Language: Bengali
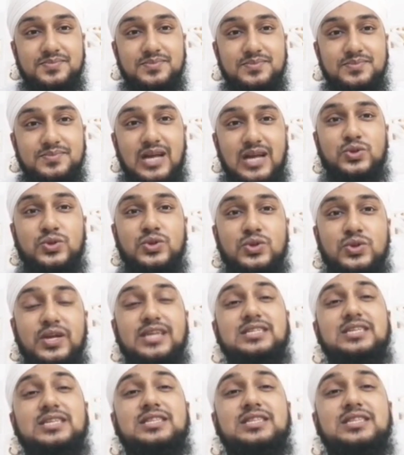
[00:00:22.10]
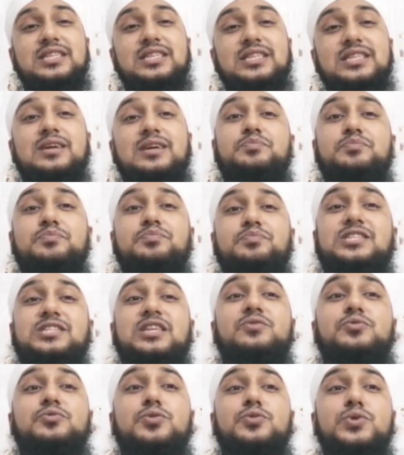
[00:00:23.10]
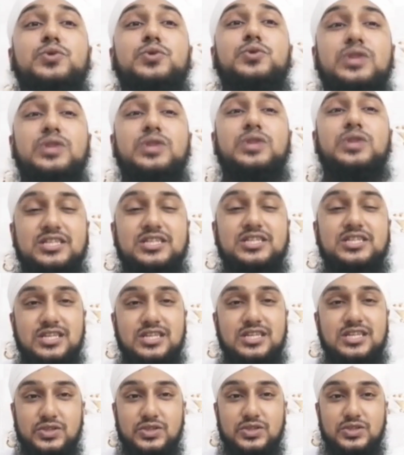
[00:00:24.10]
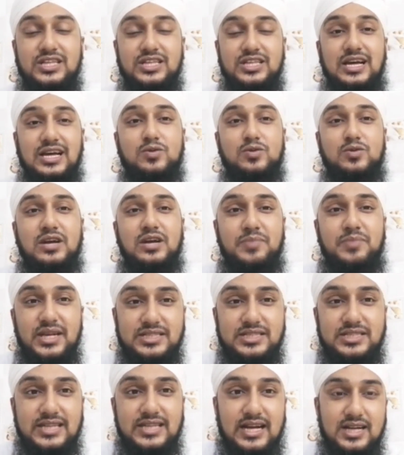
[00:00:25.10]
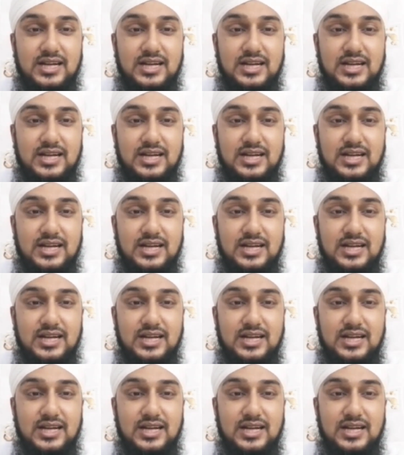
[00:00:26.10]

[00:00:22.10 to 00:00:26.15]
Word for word: আগুন ধরে গেছে তারা পাশ থেকে ফু দেওয়ার চেষ্টা করছে অর্থাৎ আগুনটা বেড়ে যাক